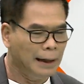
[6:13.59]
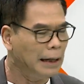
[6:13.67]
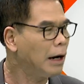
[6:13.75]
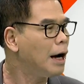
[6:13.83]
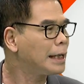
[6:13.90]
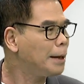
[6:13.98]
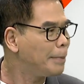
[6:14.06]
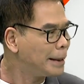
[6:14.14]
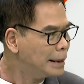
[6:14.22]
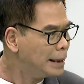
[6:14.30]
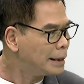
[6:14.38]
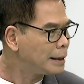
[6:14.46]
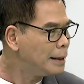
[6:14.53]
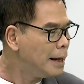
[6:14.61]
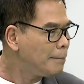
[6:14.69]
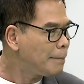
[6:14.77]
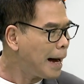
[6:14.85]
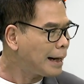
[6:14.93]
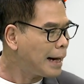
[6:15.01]
แล้วก็จะไปดึง
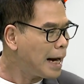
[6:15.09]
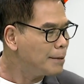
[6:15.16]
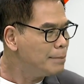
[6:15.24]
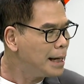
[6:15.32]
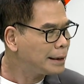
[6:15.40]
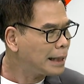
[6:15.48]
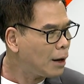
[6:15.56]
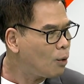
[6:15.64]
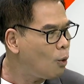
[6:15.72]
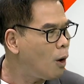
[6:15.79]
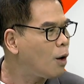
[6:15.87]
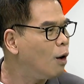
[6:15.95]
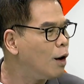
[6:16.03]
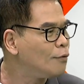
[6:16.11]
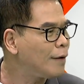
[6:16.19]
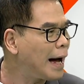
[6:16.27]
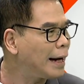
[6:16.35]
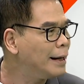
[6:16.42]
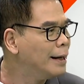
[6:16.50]
พรรคการเมืองจากขั้วของ
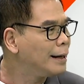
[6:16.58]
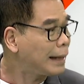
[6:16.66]
ฝ่าย